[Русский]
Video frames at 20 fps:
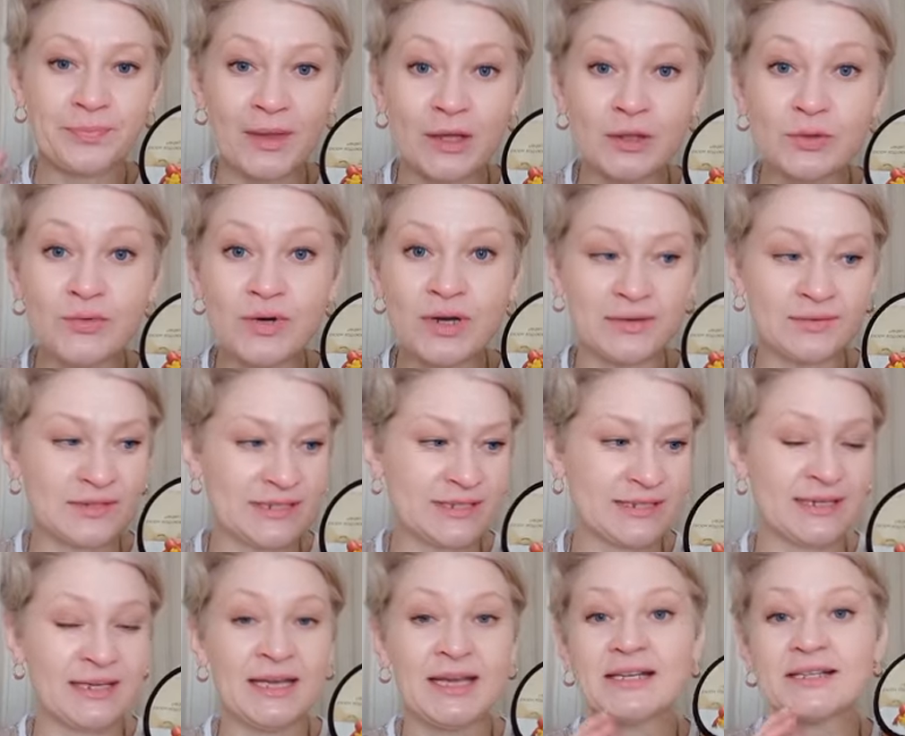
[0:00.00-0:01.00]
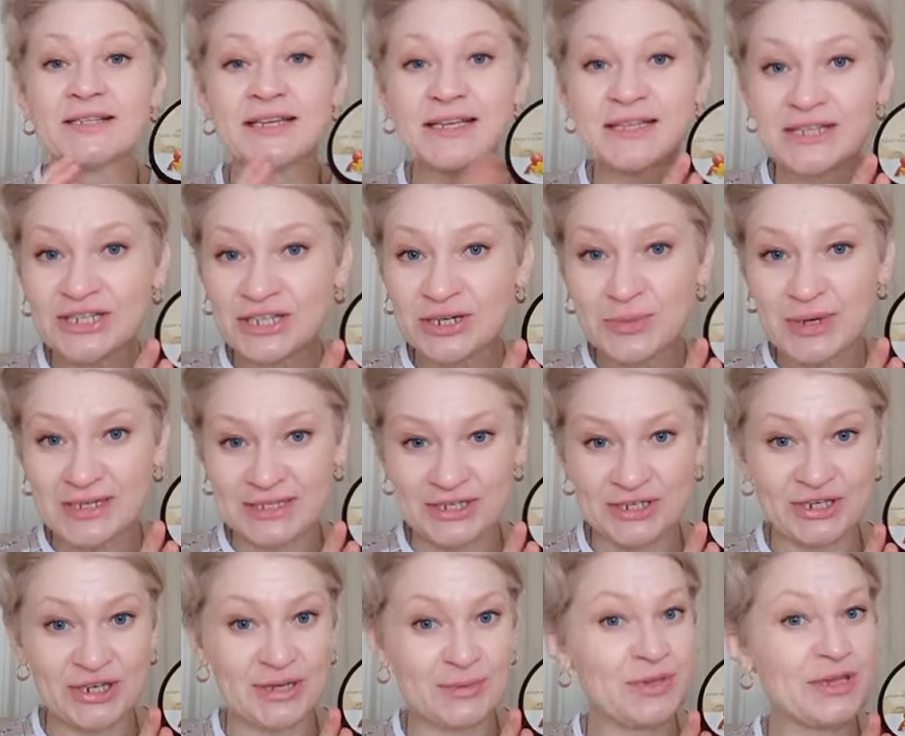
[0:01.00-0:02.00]
луковицы. С этой же
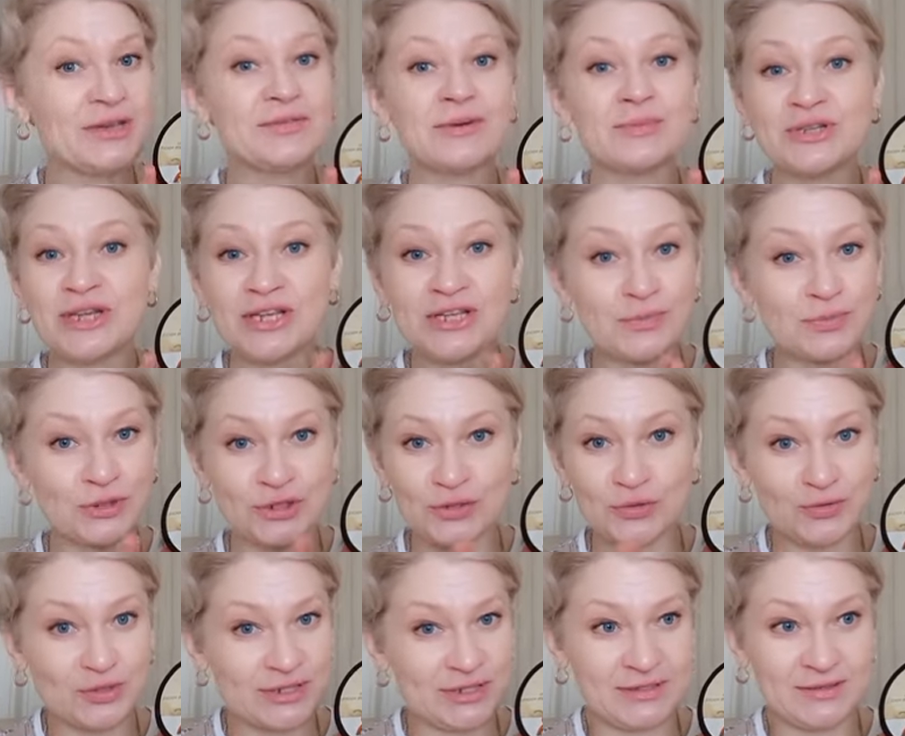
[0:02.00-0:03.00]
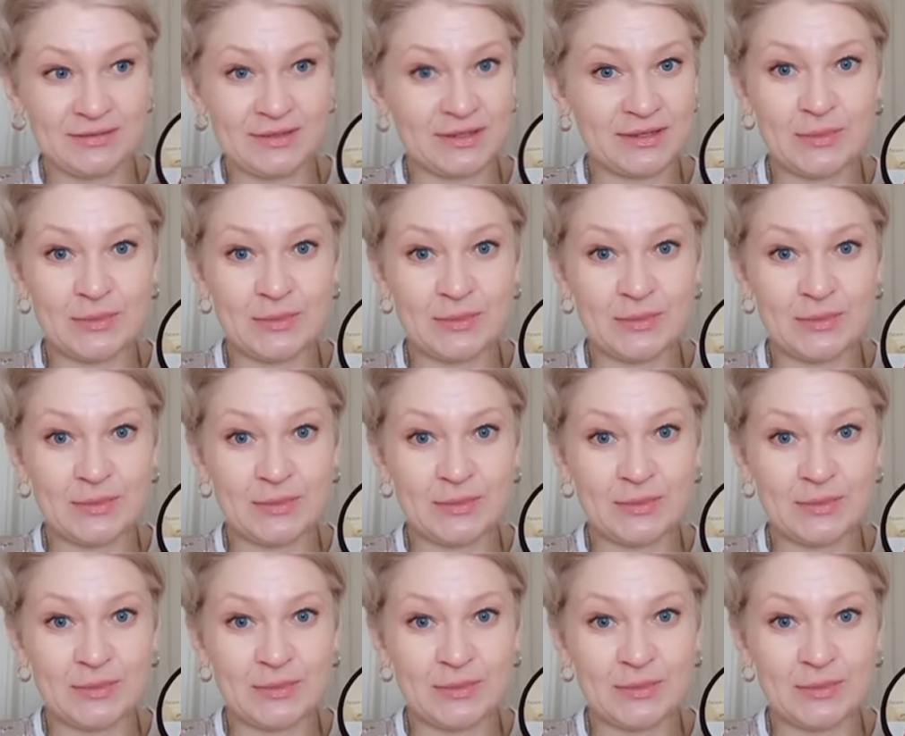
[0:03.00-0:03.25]
масочкой мне вообще не пришлось э,